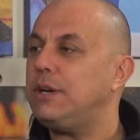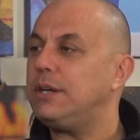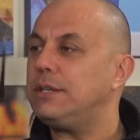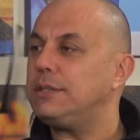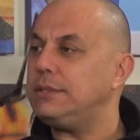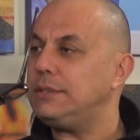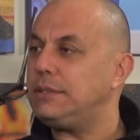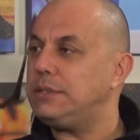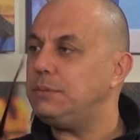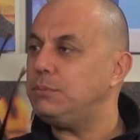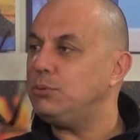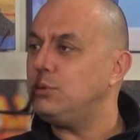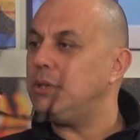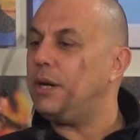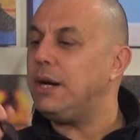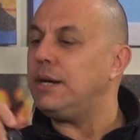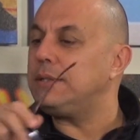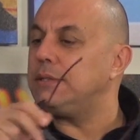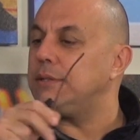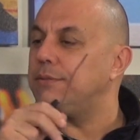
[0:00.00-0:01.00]
vardı ki bu
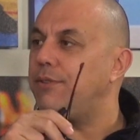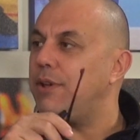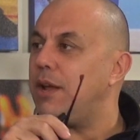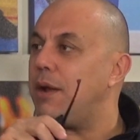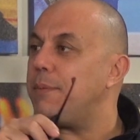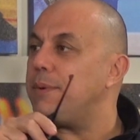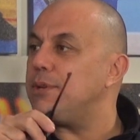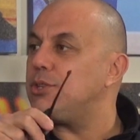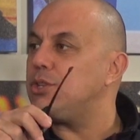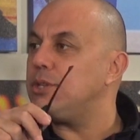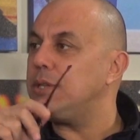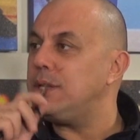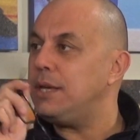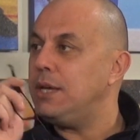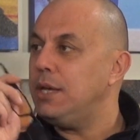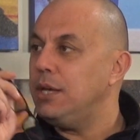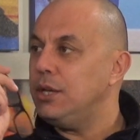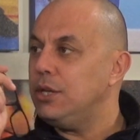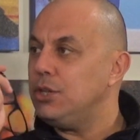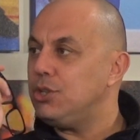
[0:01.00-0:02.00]
da artık
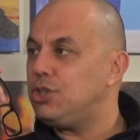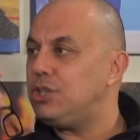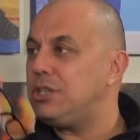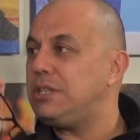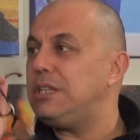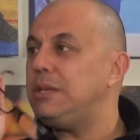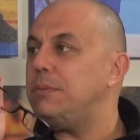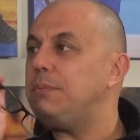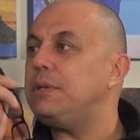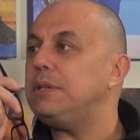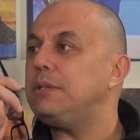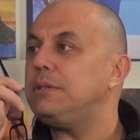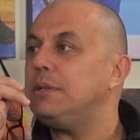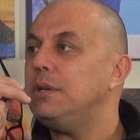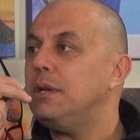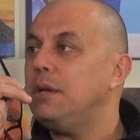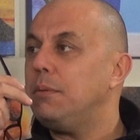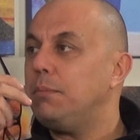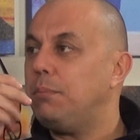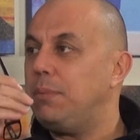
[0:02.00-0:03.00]
Fenerbahçe'de ciddi bir
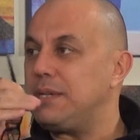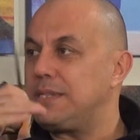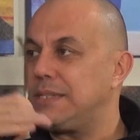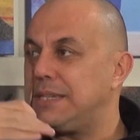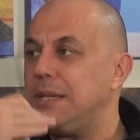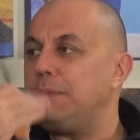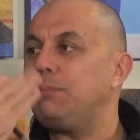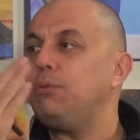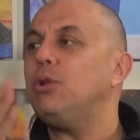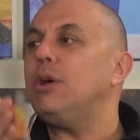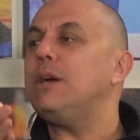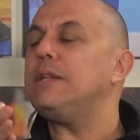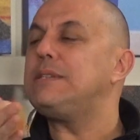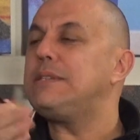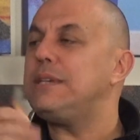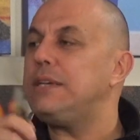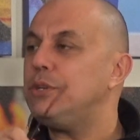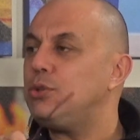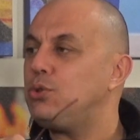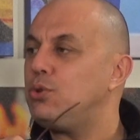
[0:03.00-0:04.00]
basketbol ait
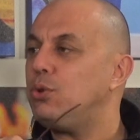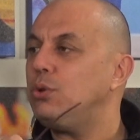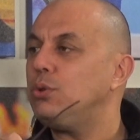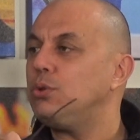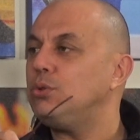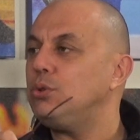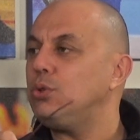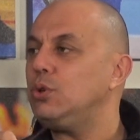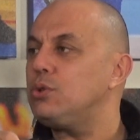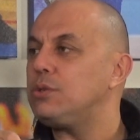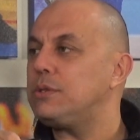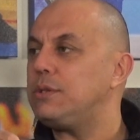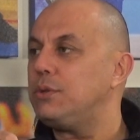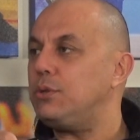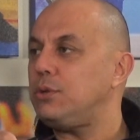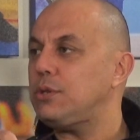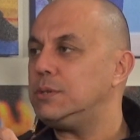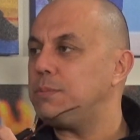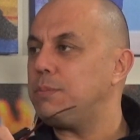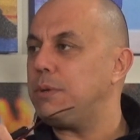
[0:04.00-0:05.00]
seyirci olduğunu
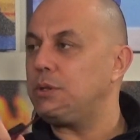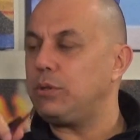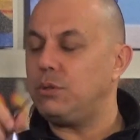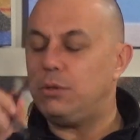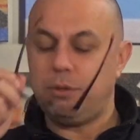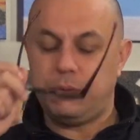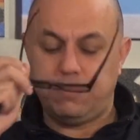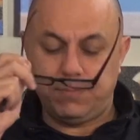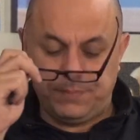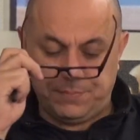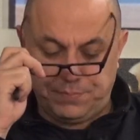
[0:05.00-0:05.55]
gösteriyor, ispatlıyor.